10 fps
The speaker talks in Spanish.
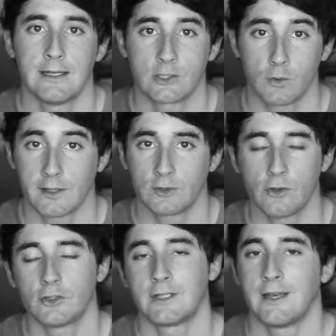Y sobre
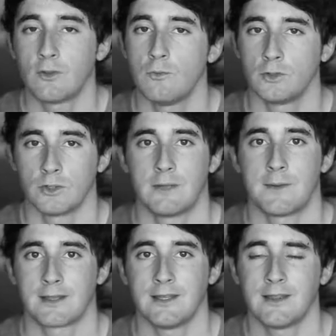todo, tened un montón de
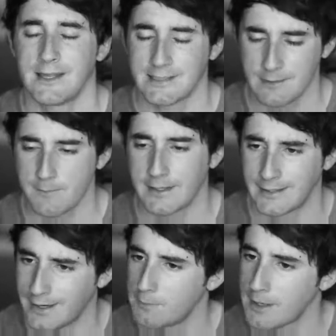paciencia, siempre
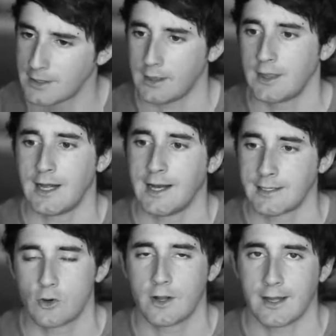tened paciencia,
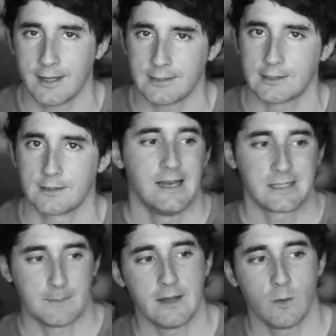hagáis lo que hagáis.
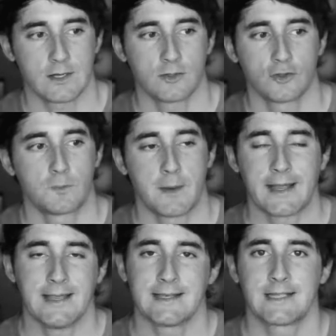Las películas con sus
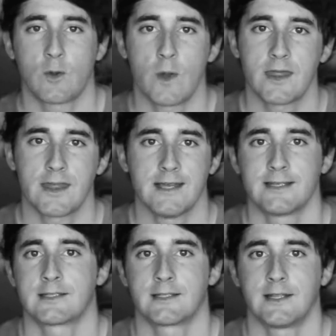pequeñas
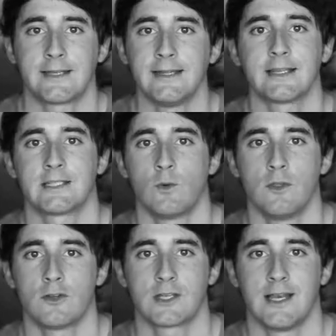secuencias de 30
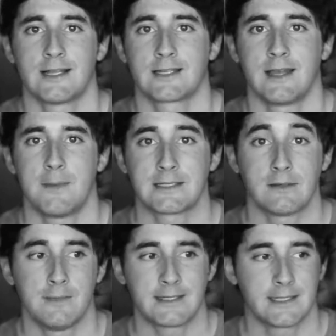segundos en las que
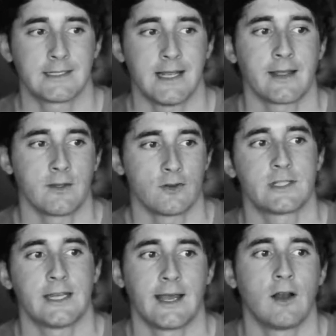pasan meses y alguien
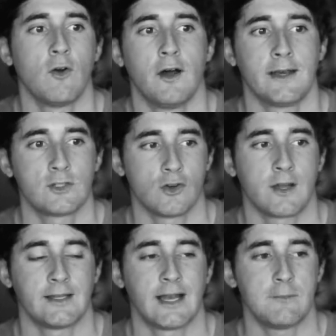consigue algo han hecho
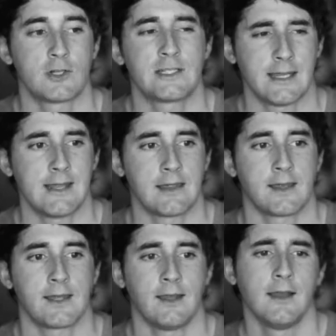que tengamos esta idea
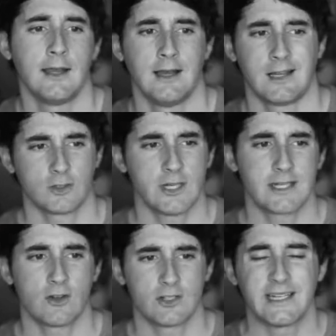de que las
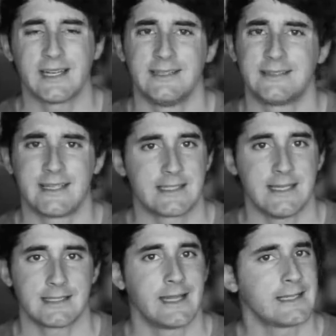cosas se consiguen en 3
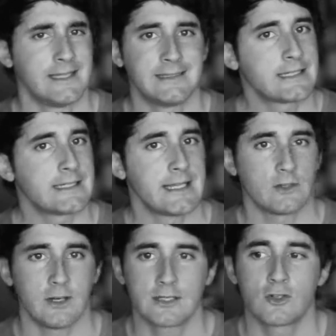días y que si en tres
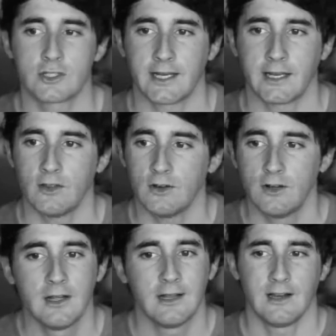días no las has conseguido,
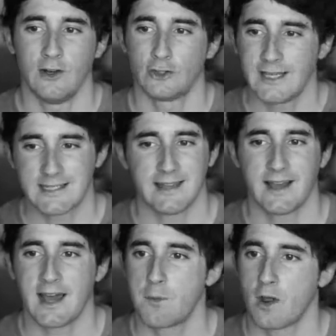lo tienes que
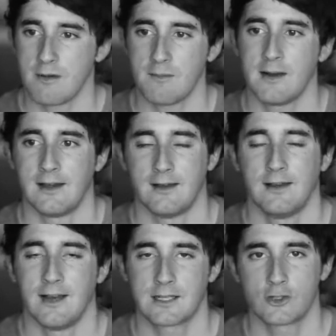dejar porque va mal.
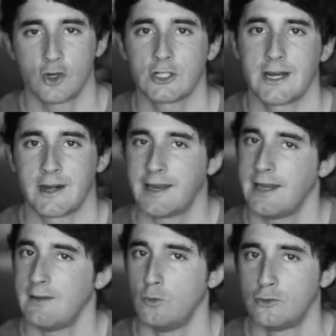Las cosas
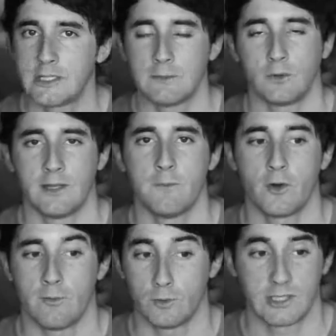requieren muchísimo
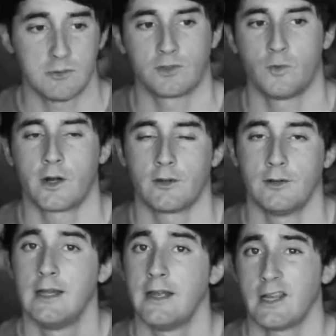tiempo y muchísimo
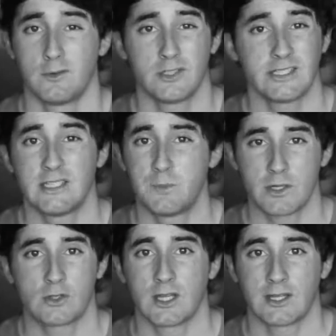esfuerzo. Y como no estés
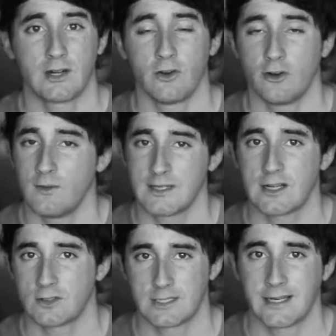dispuesto a hacerlo, no lo vas
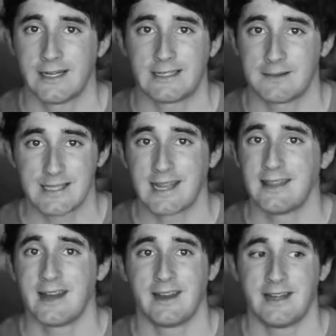a conseguir. Te vas a
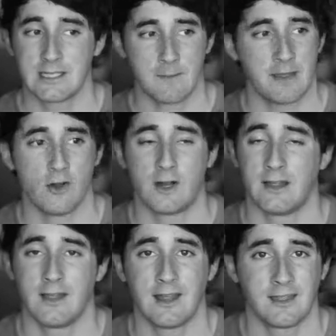quedar en esa
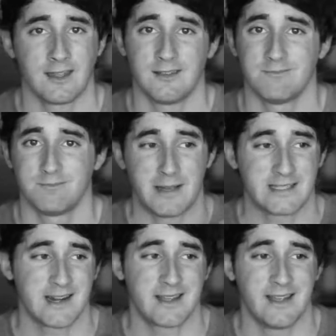mediocridad de
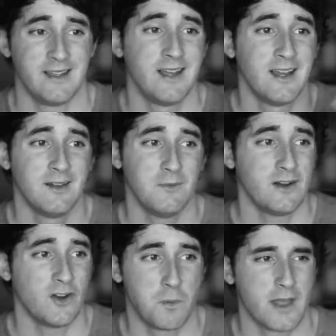pensar que,
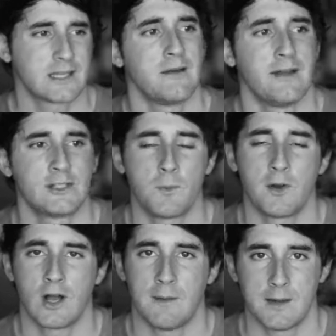bueno, lo podías haber hecho,
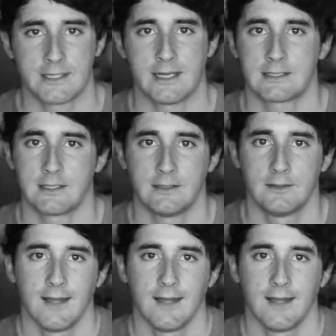pero jamás llegaste.